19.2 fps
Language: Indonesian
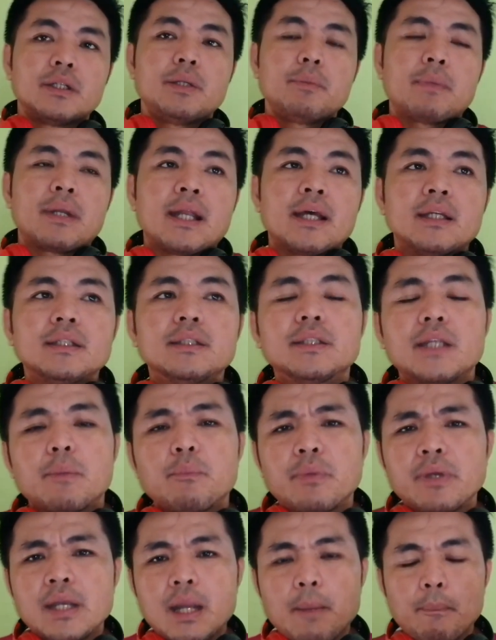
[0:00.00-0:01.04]
dimana saya
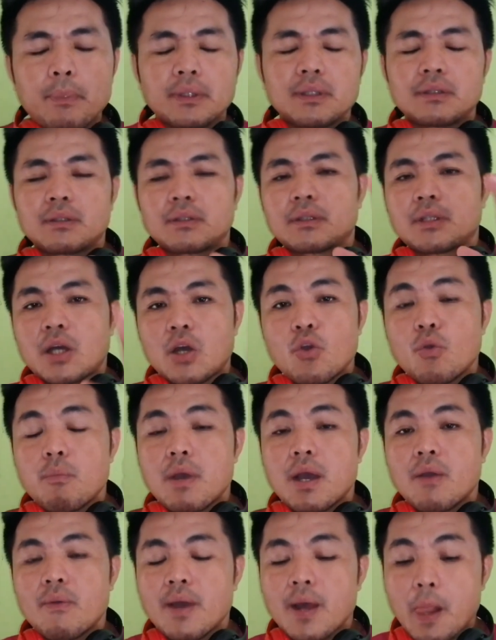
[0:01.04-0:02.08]
mendapat tahu
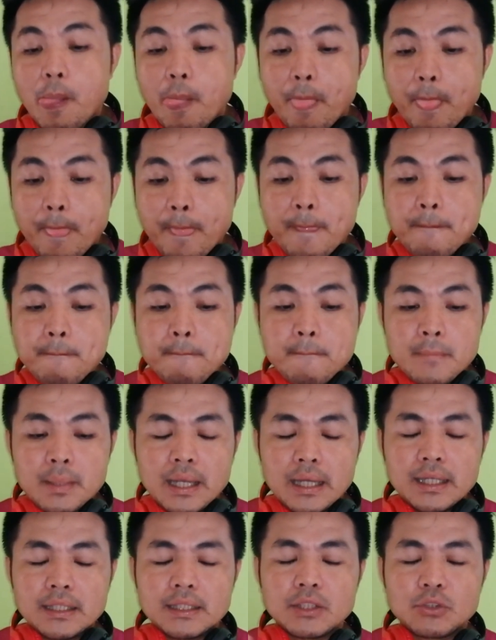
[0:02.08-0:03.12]
bahwa ada